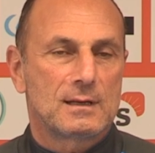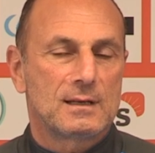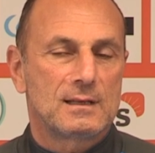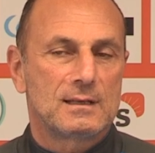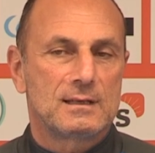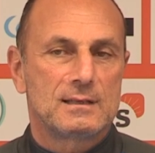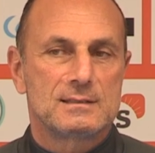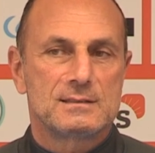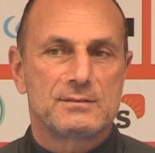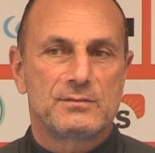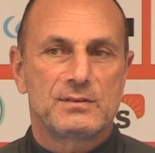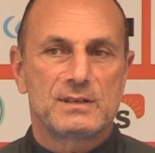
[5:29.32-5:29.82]

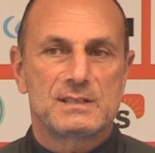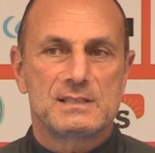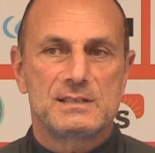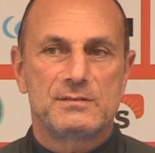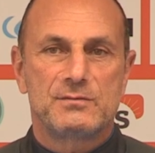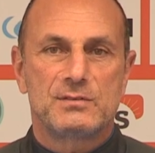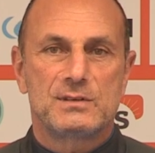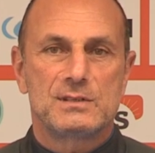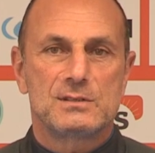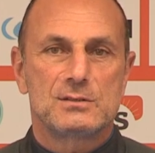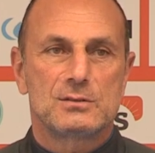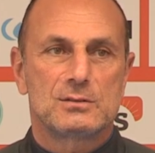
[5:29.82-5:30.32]
les,
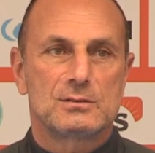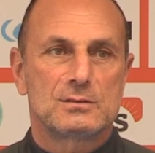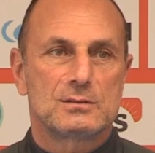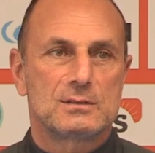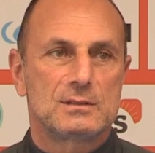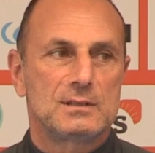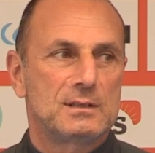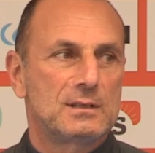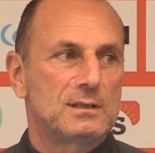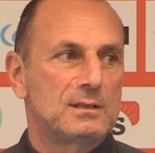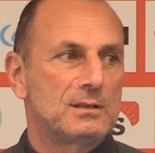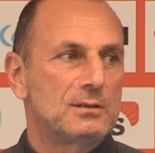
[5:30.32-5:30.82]
effectifs qu'ils ont,
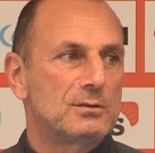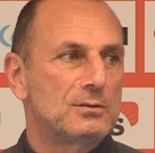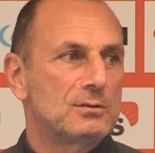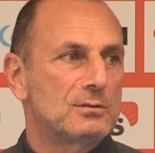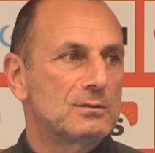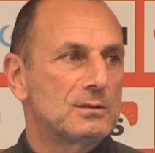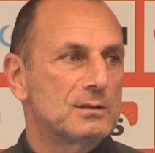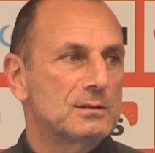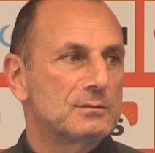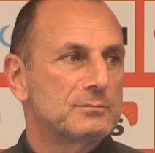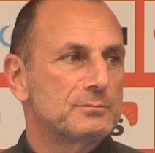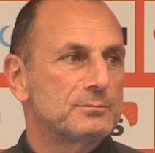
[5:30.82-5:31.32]
Lille et Lyon.